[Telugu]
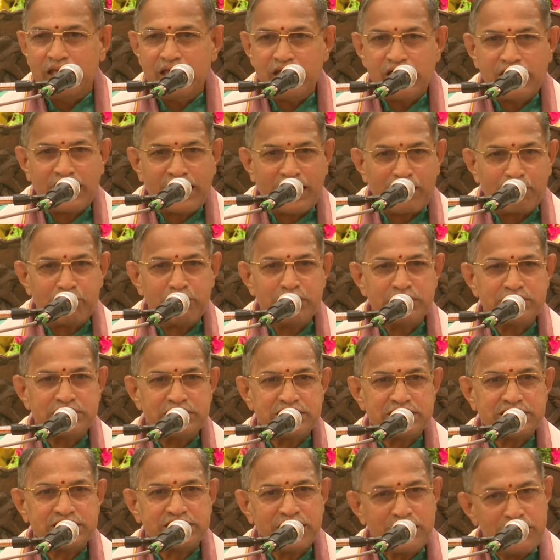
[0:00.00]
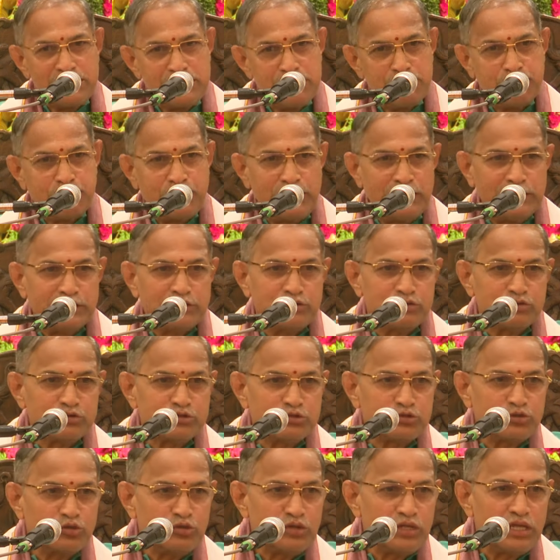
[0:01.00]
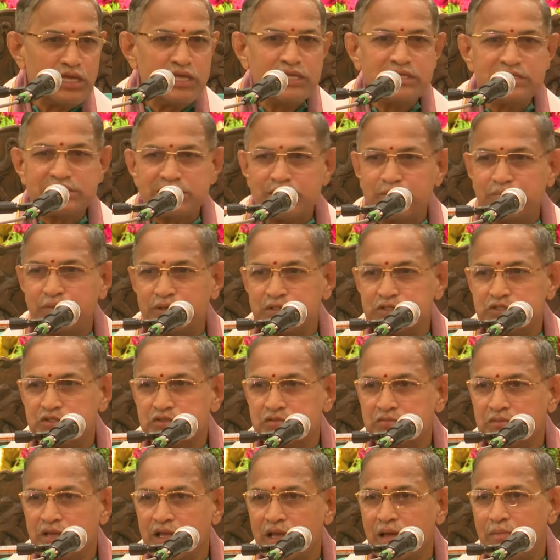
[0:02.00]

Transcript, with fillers: ఈ కర్మ చేస్తే ఈ ఫలితం వస్తుంది అని చెప్పచ్చు